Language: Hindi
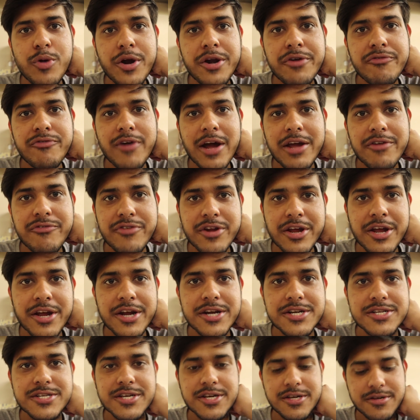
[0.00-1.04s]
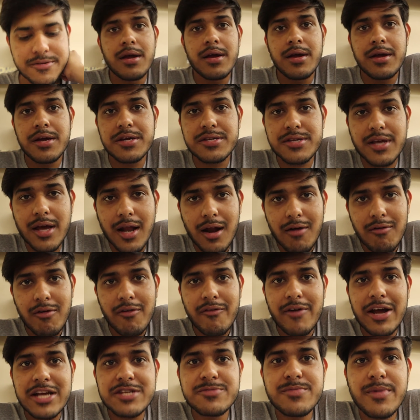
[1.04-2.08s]
पॉइंट फाइव रिंगेट्स की इसके अलावा
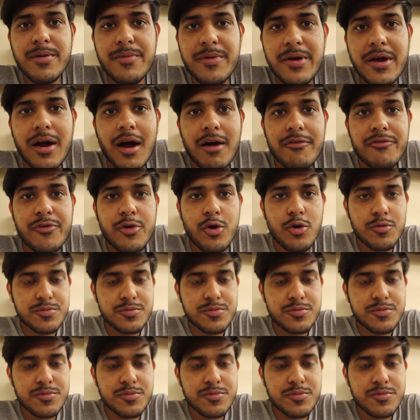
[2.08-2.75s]
वेज में भी काफ़ी